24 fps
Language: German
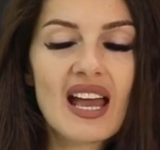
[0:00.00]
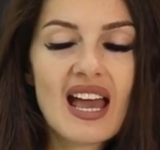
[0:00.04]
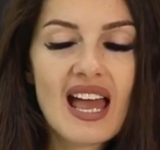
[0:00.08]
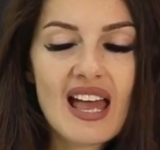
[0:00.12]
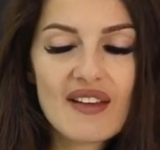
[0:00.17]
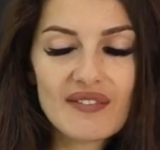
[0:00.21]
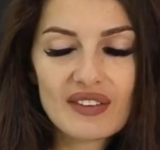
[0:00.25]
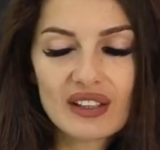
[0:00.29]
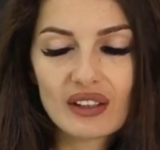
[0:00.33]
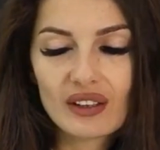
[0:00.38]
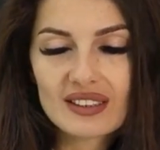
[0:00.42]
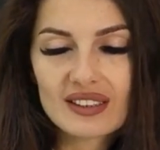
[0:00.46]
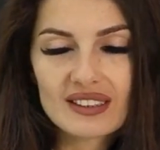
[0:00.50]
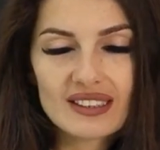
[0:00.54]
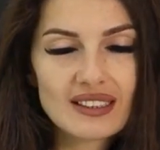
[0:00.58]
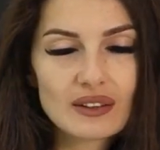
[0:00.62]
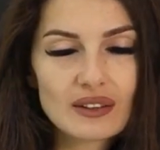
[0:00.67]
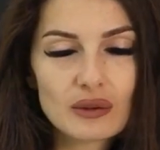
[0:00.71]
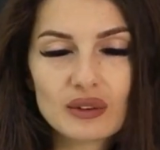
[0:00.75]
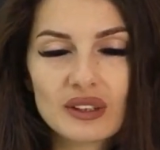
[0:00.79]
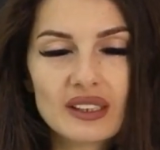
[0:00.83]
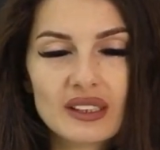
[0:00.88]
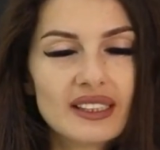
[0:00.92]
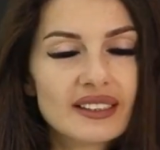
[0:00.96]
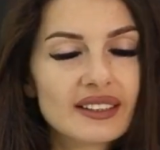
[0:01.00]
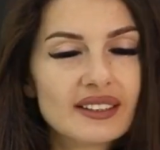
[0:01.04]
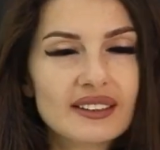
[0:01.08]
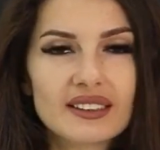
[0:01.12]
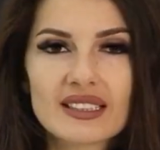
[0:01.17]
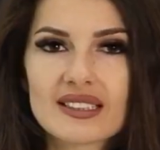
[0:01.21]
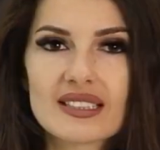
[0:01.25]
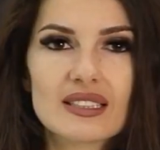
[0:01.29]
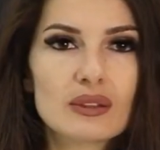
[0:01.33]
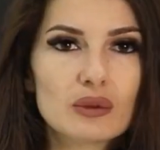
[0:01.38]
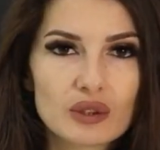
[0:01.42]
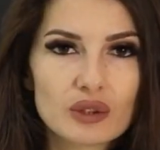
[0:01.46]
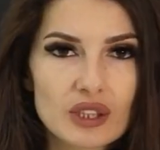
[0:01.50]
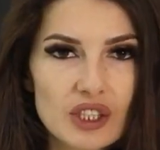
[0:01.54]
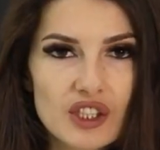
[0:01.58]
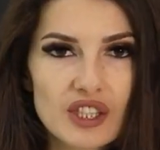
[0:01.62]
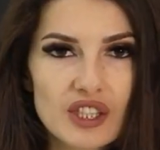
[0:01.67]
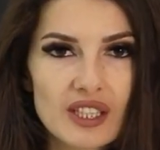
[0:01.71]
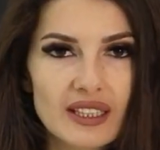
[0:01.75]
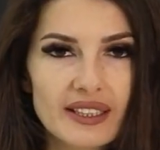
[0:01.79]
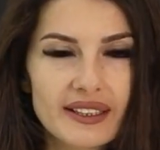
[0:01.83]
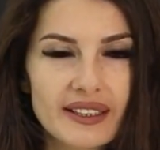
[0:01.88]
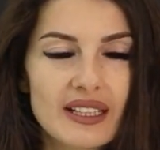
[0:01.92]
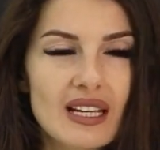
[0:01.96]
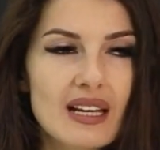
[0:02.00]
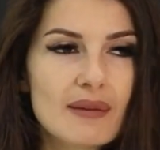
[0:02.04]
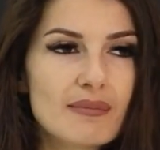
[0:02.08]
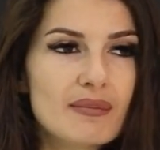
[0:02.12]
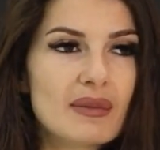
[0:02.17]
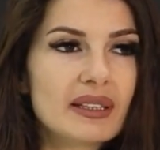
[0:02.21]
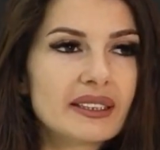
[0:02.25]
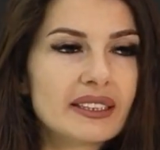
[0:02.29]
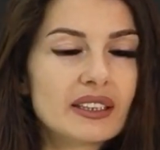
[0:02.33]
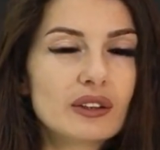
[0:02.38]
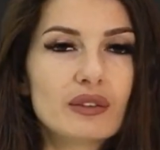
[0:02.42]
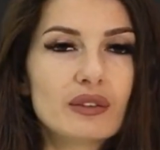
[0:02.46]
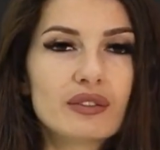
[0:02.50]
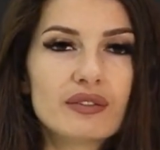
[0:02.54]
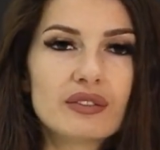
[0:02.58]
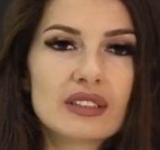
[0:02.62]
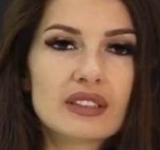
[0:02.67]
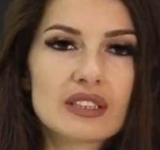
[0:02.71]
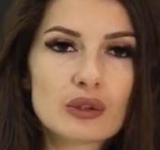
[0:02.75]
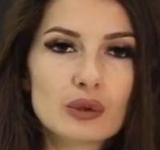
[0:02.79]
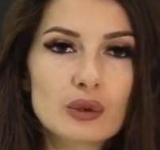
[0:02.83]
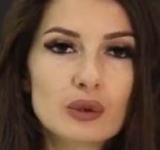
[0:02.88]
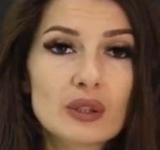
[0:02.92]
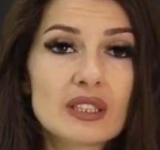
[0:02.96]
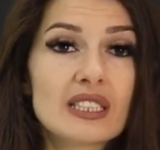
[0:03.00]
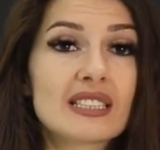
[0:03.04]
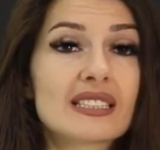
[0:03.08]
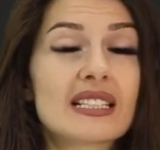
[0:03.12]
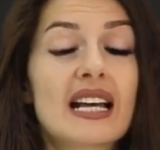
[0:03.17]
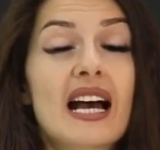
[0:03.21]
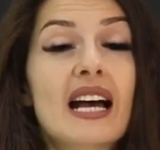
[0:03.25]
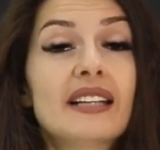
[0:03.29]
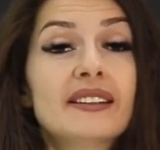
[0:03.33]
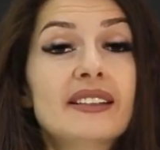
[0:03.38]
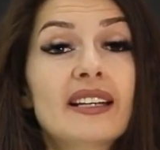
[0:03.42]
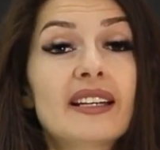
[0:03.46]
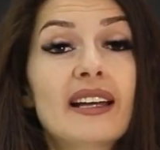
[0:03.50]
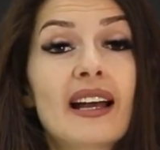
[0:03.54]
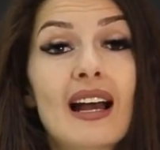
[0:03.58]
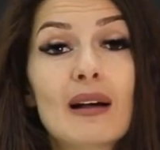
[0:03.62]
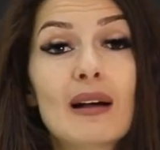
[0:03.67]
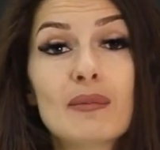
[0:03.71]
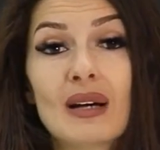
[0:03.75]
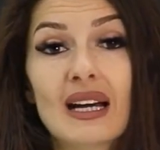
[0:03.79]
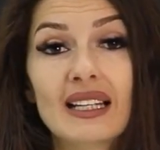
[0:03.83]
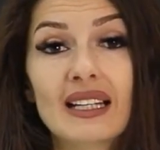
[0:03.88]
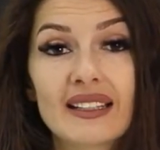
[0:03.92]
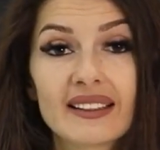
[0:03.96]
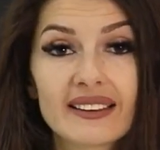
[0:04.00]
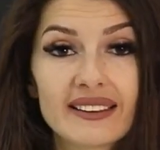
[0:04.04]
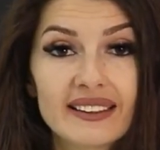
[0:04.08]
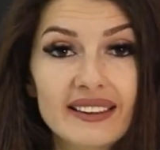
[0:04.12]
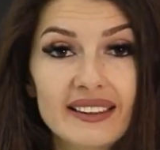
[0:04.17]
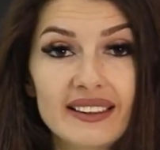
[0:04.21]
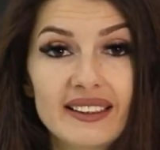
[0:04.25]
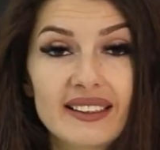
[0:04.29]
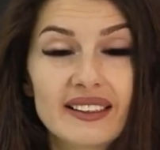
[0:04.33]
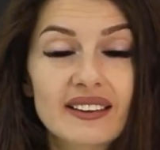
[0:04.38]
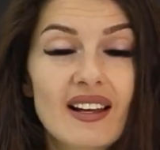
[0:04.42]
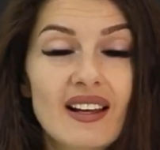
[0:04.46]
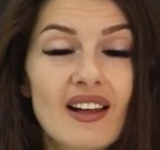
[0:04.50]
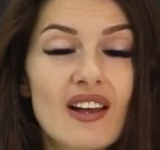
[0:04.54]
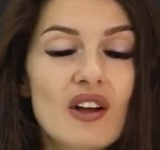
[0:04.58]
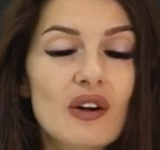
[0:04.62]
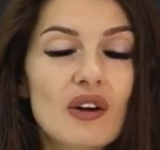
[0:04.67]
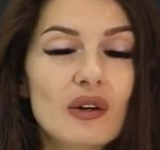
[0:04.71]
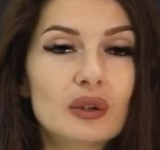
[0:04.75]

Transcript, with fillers: Einfach aus dem Grund, Kinder sind unterschiedlich. Manche dürfen was Süßes, andere haben Allergien.